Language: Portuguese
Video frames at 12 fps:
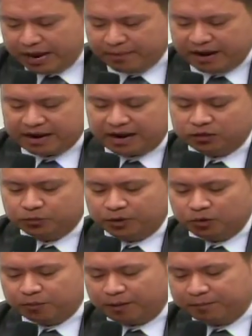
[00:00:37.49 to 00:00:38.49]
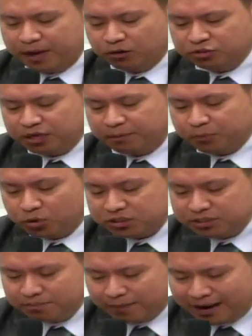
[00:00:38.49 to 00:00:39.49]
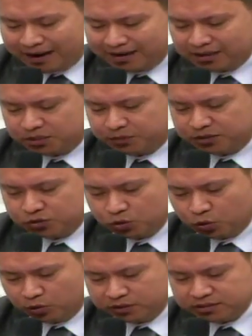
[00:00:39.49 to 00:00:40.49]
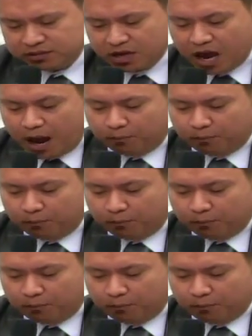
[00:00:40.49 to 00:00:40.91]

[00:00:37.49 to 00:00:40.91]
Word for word: é marcada pelo papel de aproximar as pessoas,